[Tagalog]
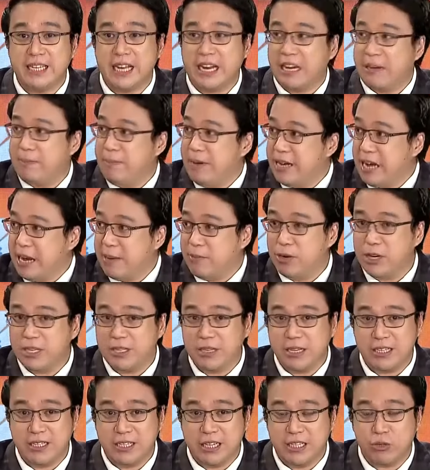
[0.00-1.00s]
ang ibigay mo na,
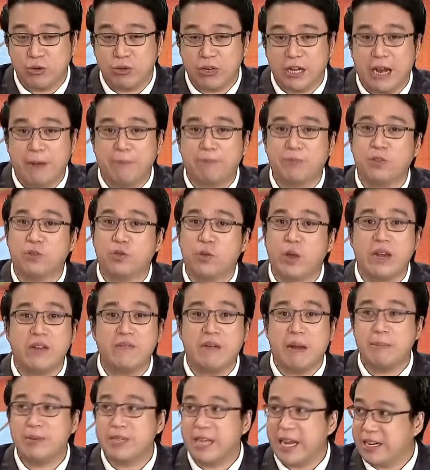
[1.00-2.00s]
na sukli,
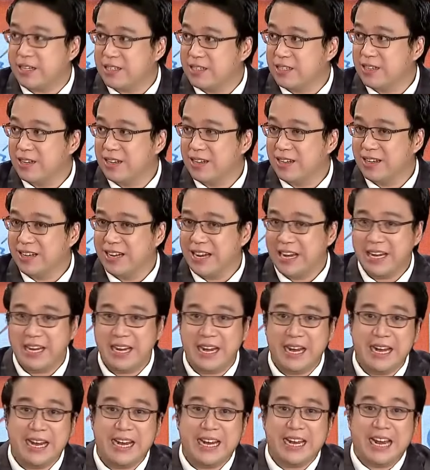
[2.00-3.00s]
25 cents.
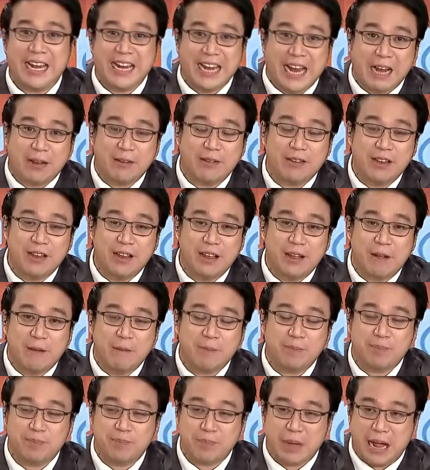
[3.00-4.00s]
Hindi illegal yan.
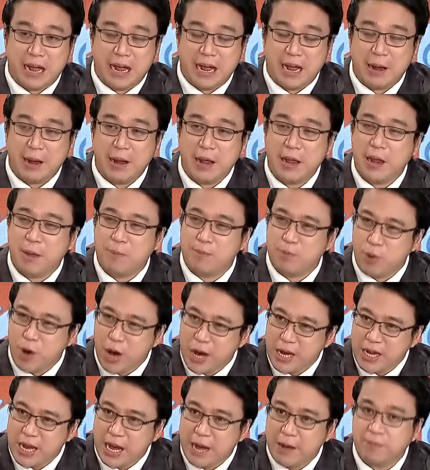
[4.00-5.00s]
Uh,
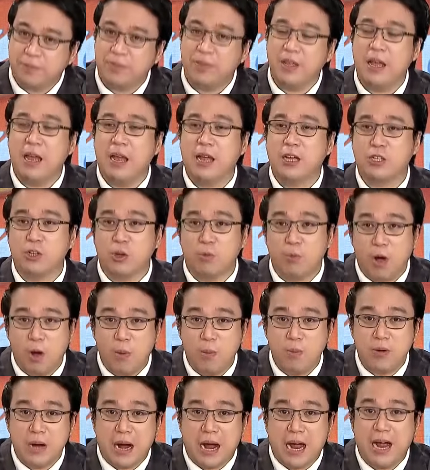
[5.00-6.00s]
pwedeng
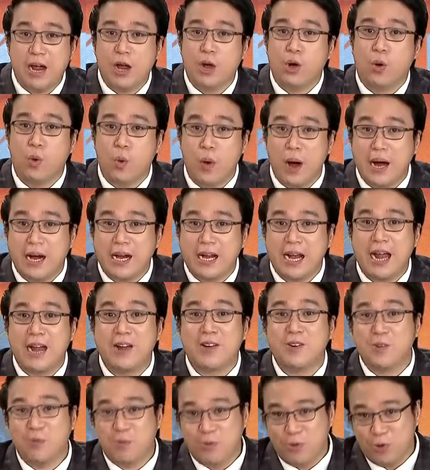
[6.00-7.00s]
sumobra, huwag
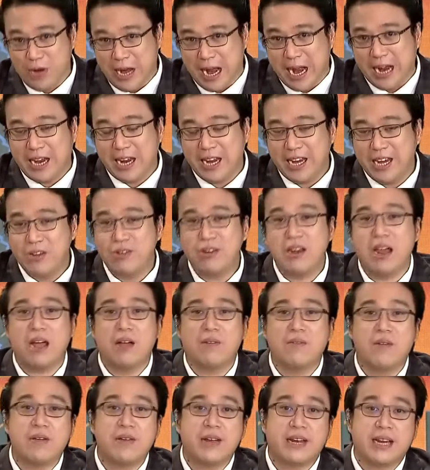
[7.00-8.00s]
lang kumulang. Yun lang ang
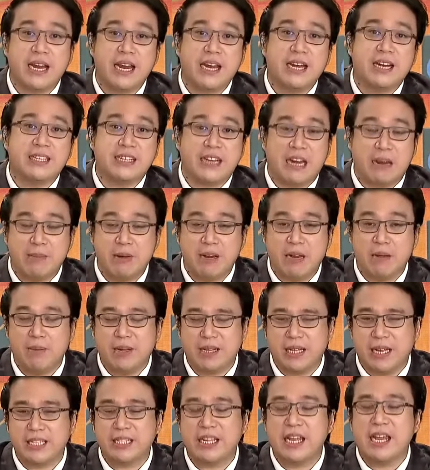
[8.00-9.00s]
very clear na sinabi ng
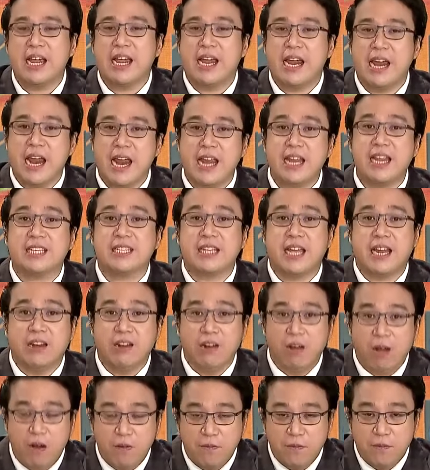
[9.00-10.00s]
batas. It is
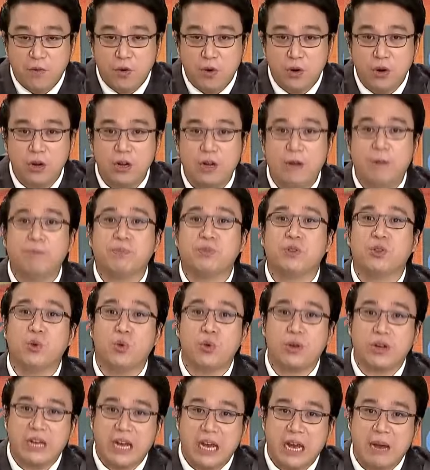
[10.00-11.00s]
unlawful to
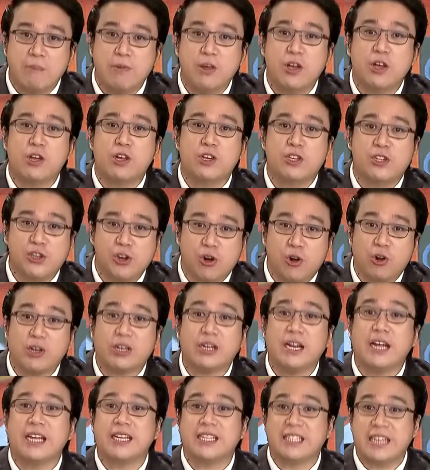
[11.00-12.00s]
give short
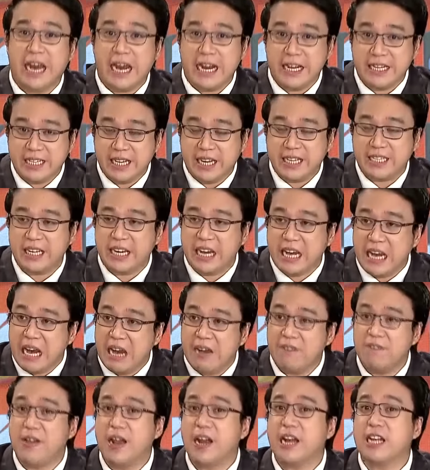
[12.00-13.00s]
changes,
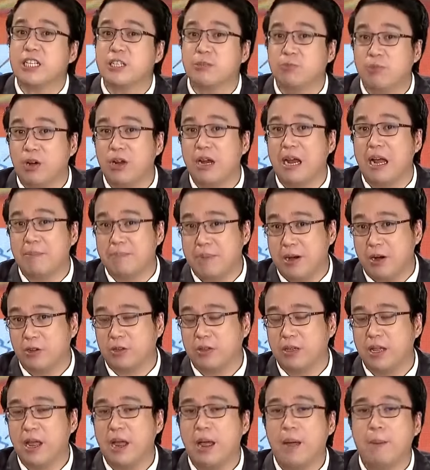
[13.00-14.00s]
even small
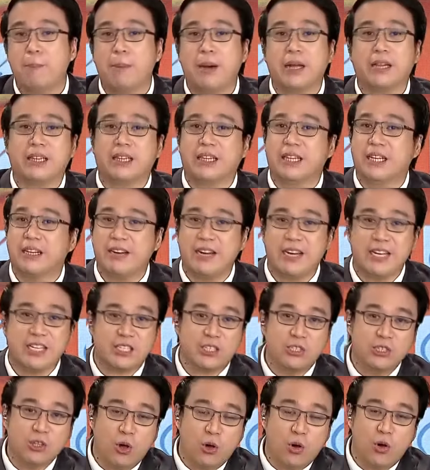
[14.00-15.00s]
amount. But there
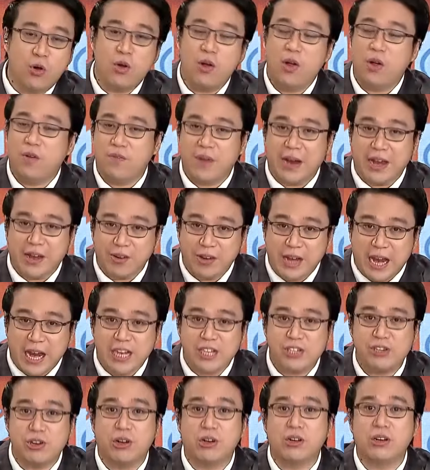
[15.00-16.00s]
is no
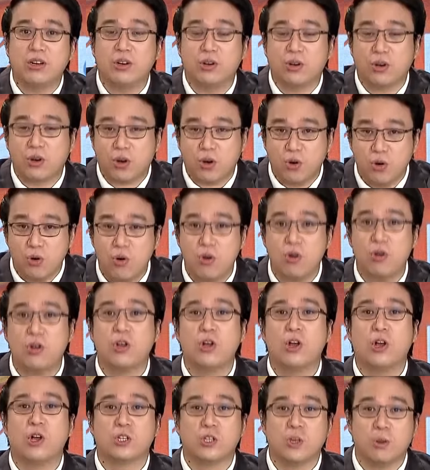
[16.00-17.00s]
violation kung
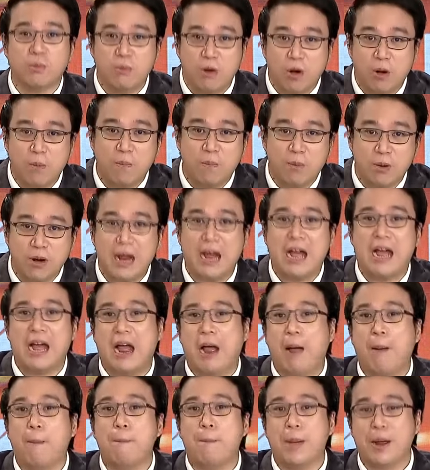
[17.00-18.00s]
sumobra
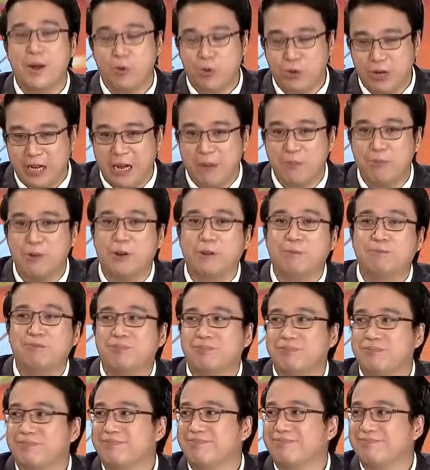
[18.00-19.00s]
ang panukli mo.
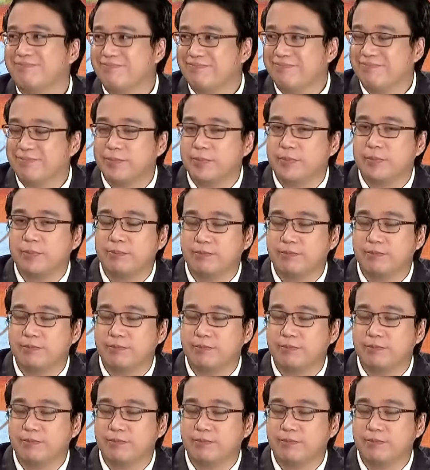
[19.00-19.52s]
Alright, maraming